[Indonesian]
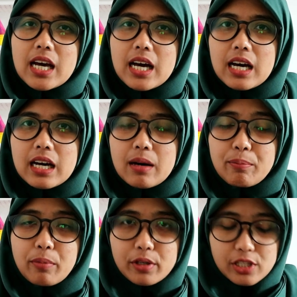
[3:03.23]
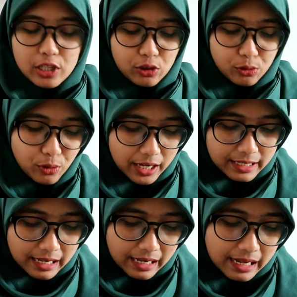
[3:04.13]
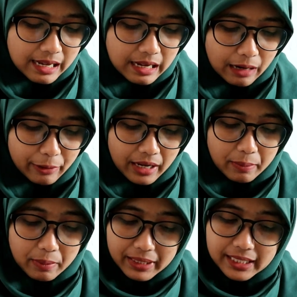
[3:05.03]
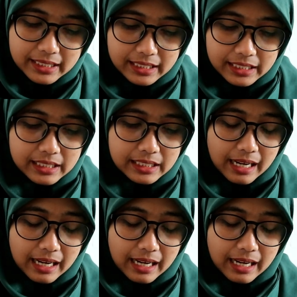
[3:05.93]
uh, pos itu adalah kalau yang memilih di